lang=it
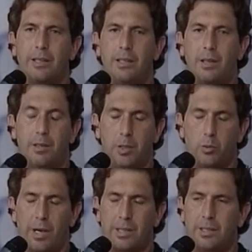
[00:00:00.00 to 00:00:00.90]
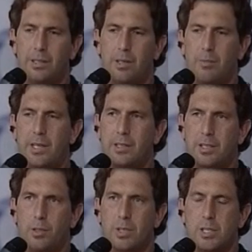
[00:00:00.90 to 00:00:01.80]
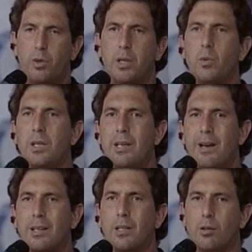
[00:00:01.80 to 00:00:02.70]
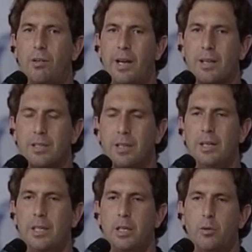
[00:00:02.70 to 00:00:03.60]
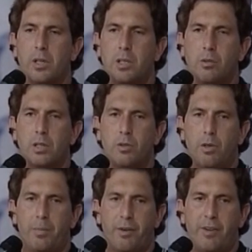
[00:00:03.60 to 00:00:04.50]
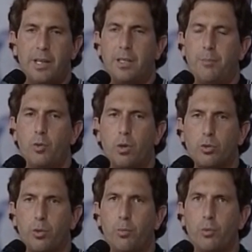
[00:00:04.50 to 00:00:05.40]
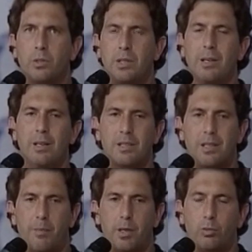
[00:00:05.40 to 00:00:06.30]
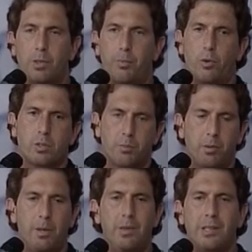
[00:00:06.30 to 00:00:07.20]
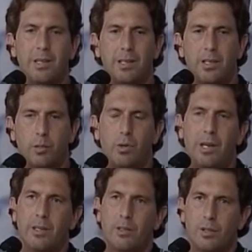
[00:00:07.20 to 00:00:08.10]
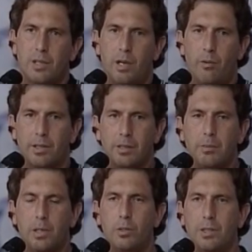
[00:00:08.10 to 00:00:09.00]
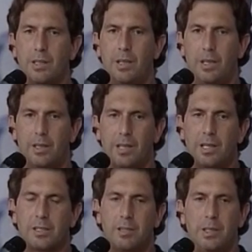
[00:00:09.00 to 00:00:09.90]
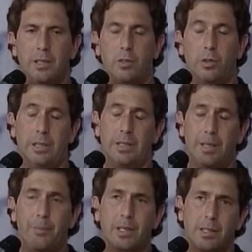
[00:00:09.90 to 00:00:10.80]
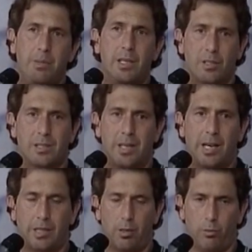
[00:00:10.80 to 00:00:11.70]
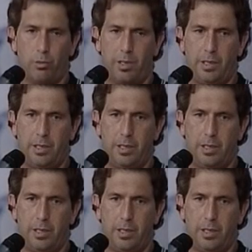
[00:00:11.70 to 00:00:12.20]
a de, abituate a determinate situazioni, quindi anche trovarsi in una situazione perfetta, più 8 punti, sembra tutto a posto, probabilmente è anche naturale che ci sia un attimino di rilassamento. Da parte mia c'è stata un,